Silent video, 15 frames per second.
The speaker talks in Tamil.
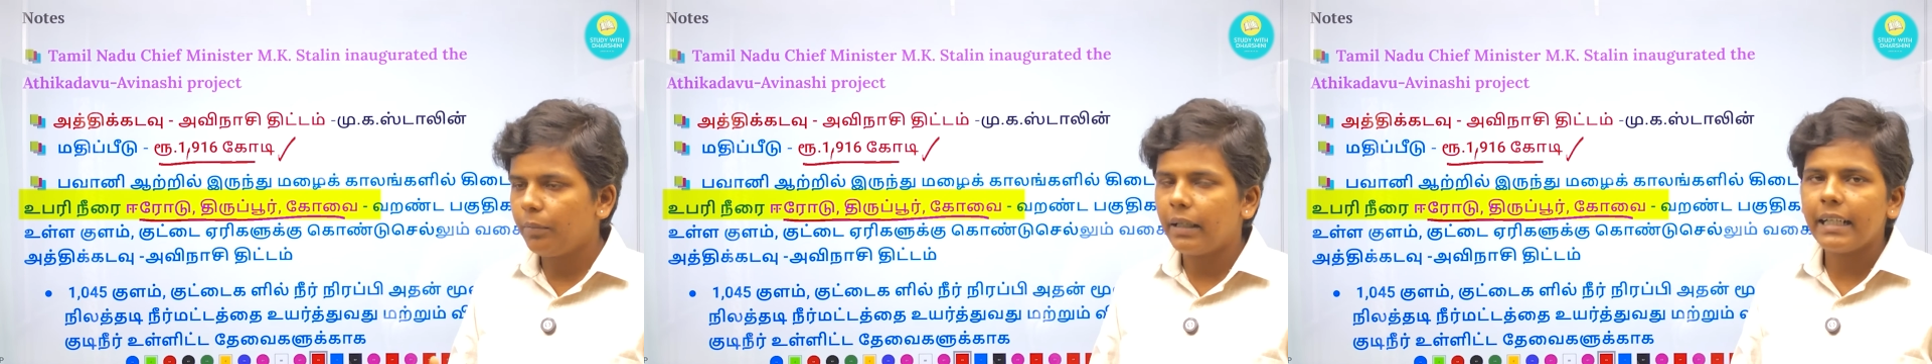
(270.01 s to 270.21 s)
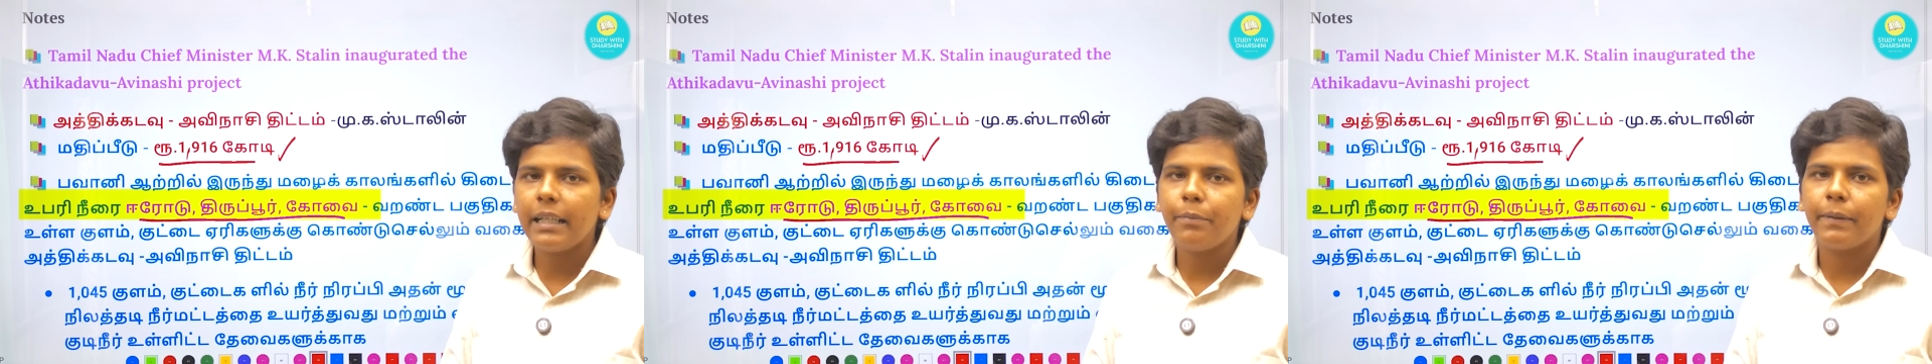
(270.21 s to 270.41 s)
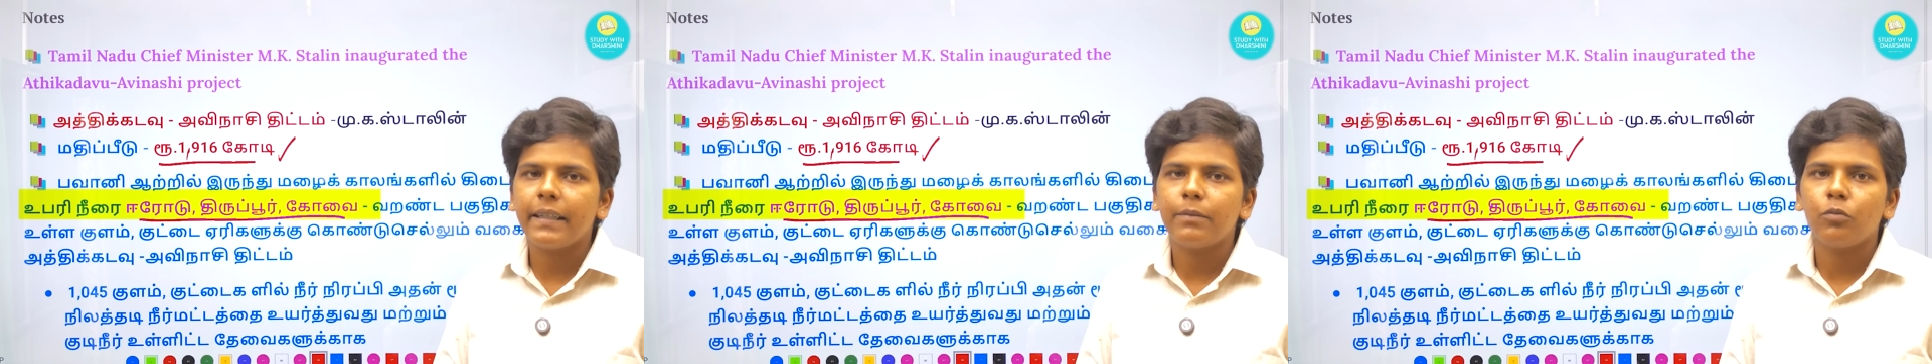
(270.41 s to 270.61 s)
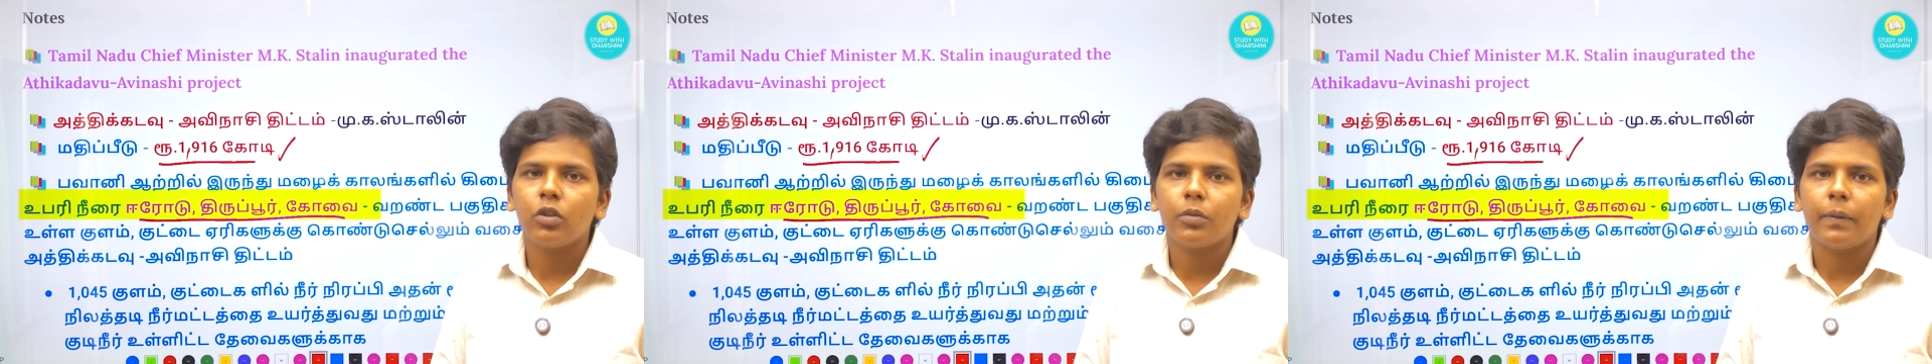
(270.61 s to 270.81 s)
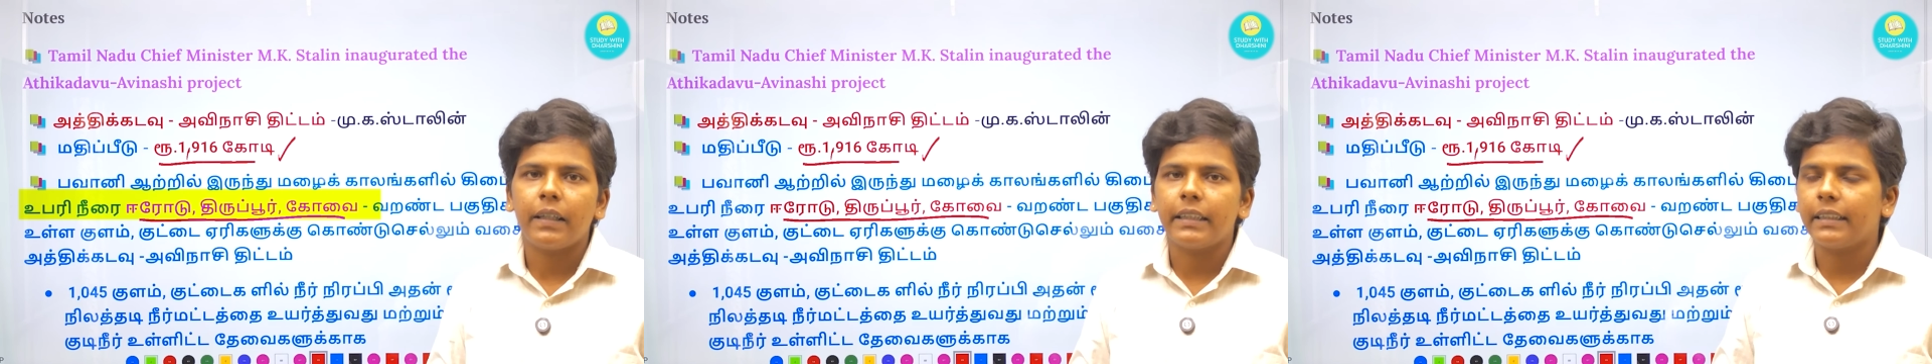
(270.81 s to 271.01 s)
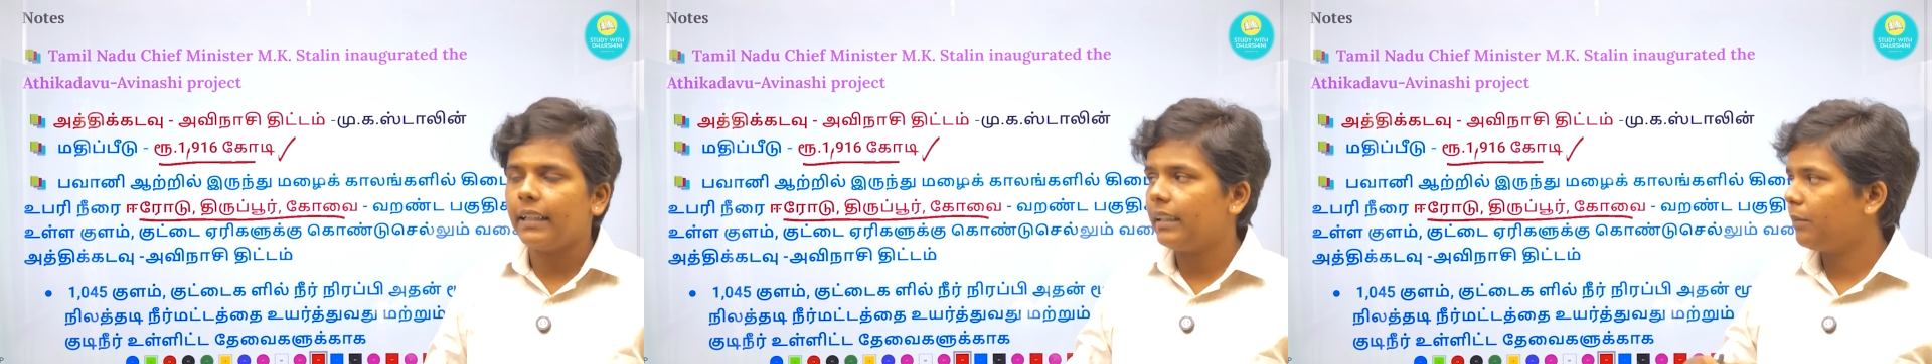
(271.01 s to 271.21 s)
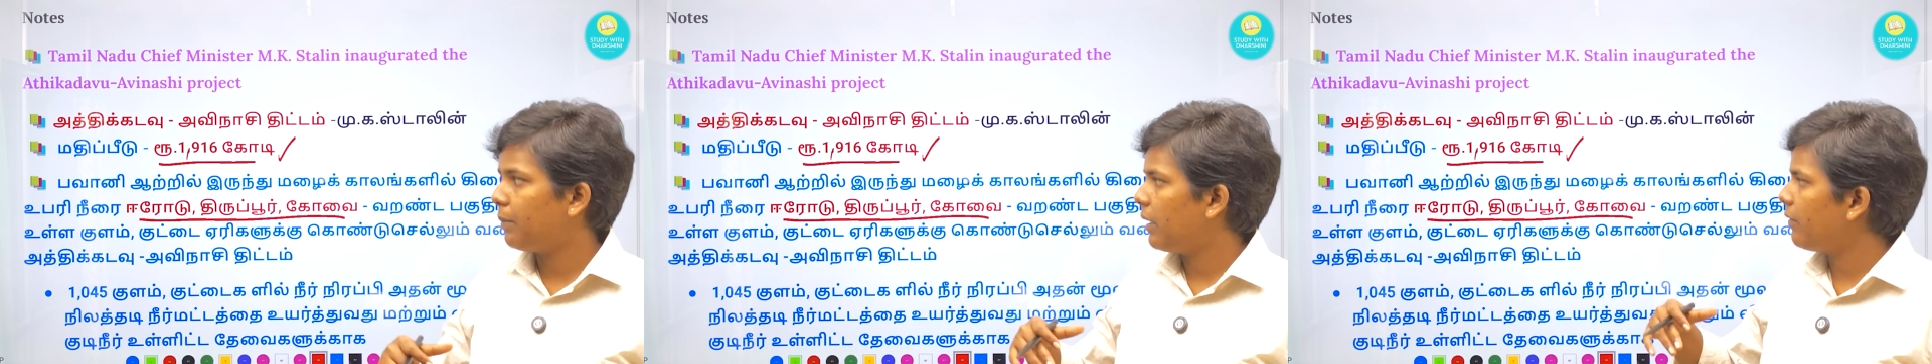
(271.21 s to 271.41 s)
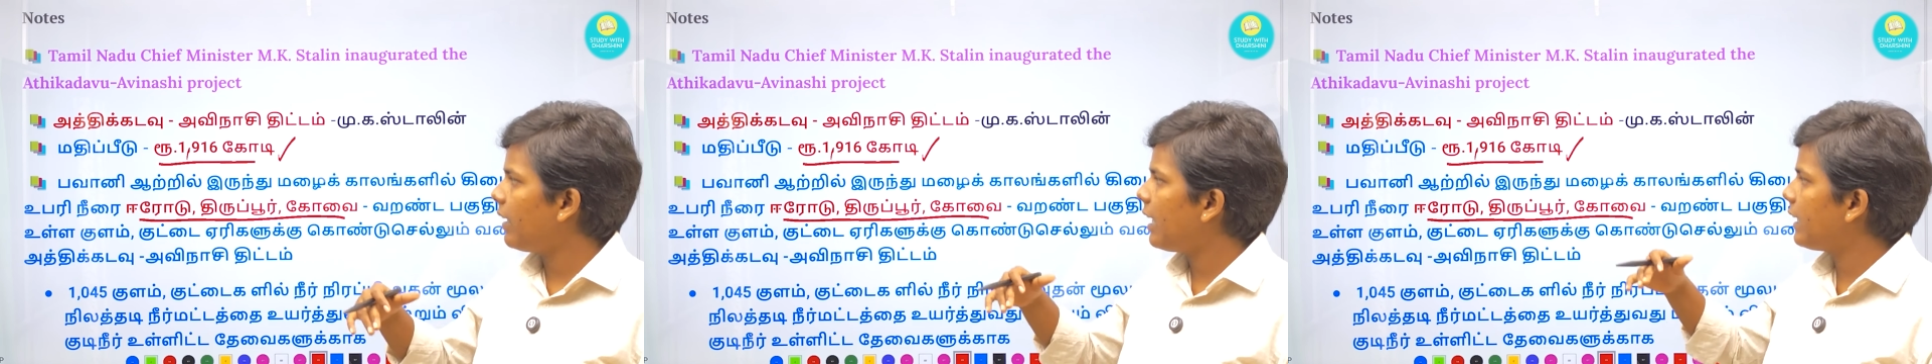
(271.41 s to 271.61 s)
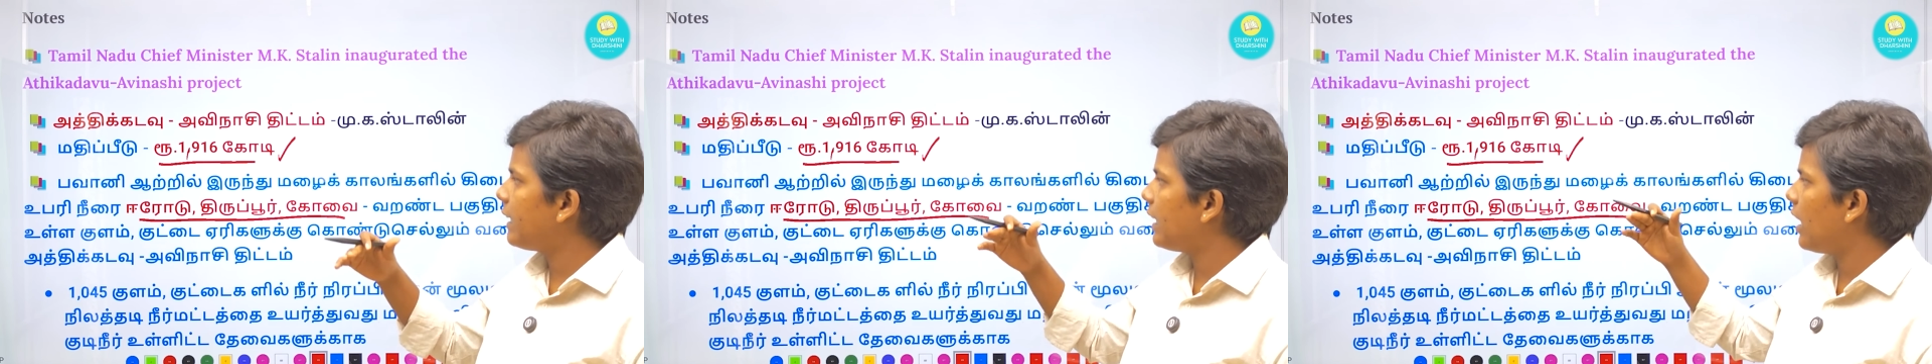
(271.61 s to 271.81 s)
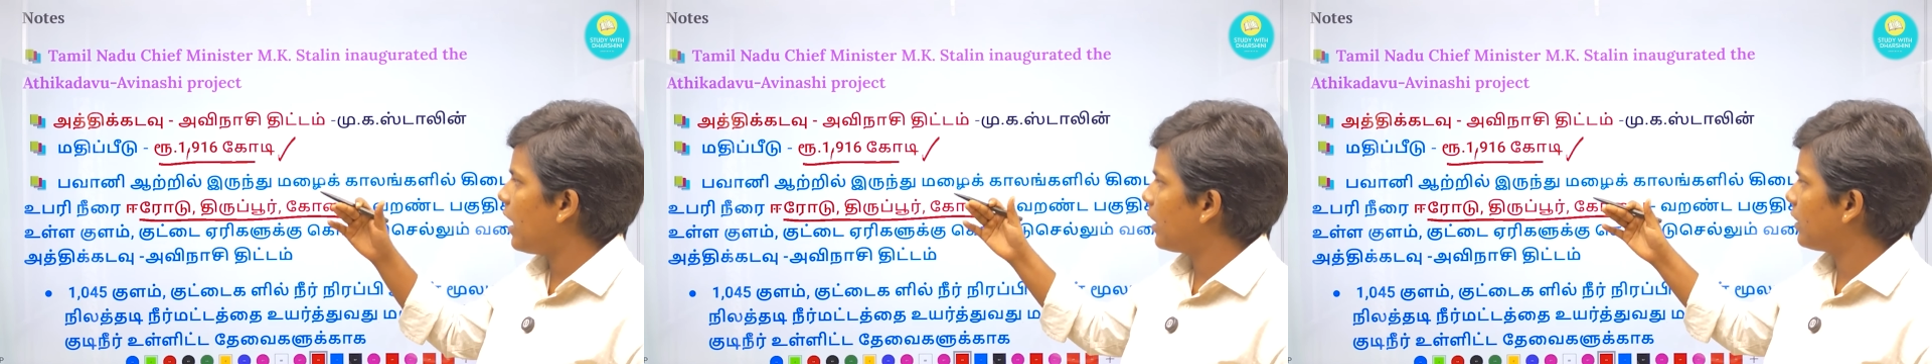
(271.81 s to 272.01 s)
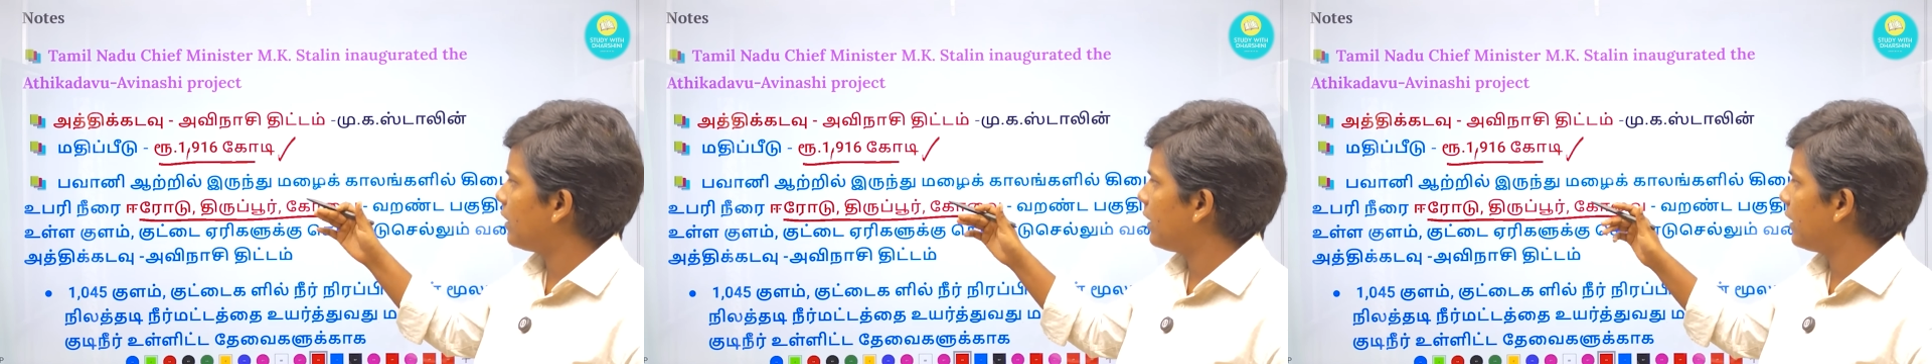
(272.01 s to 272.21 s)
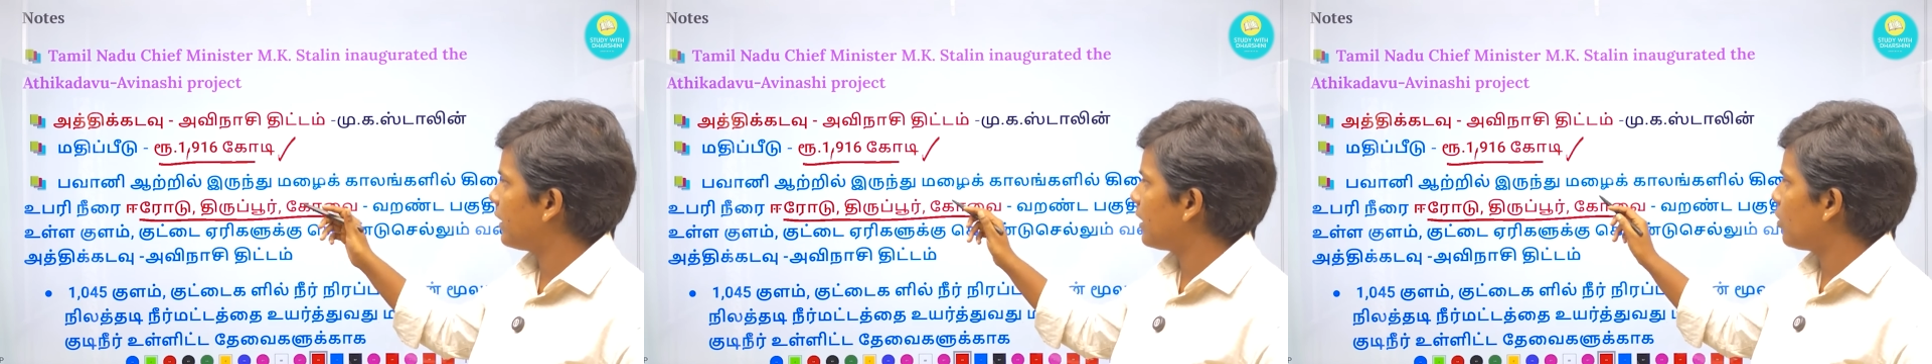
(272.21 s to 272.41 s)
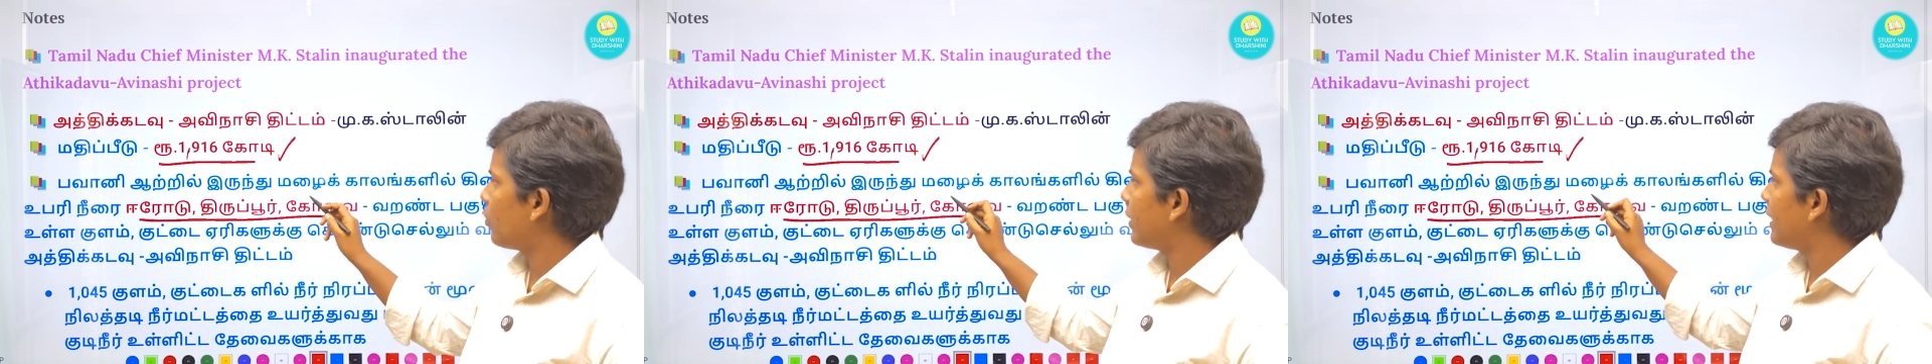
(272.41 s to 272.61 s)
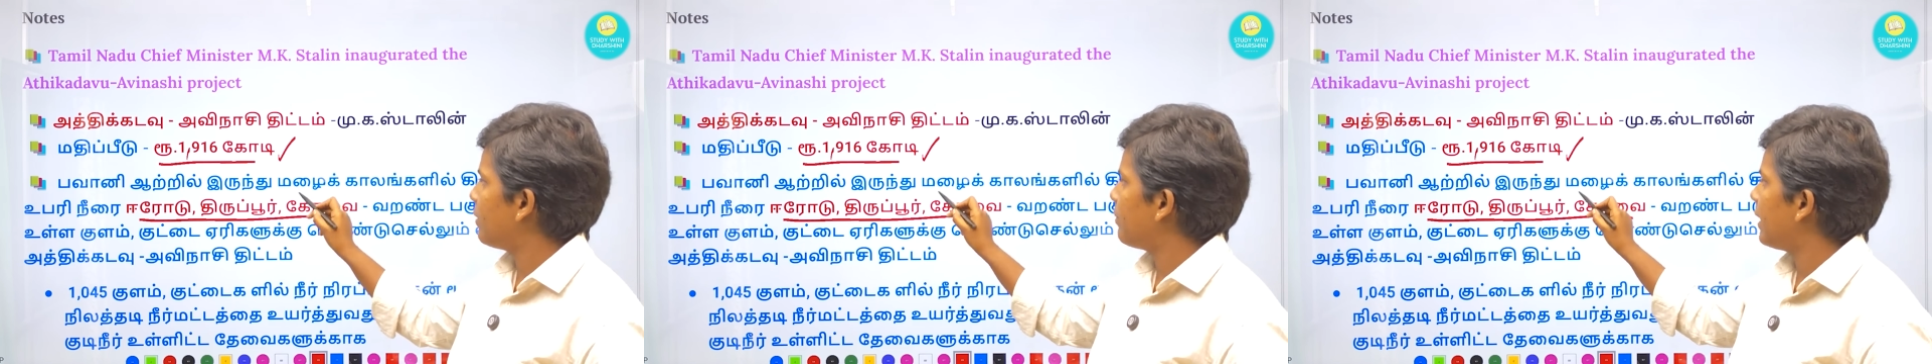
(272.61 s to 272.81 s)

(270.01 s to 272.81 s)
மழை பெய்யும் போது பார்த்தீங்கன்னா இந்த பவானி ஆற்றில் இருக்கக்கூடிய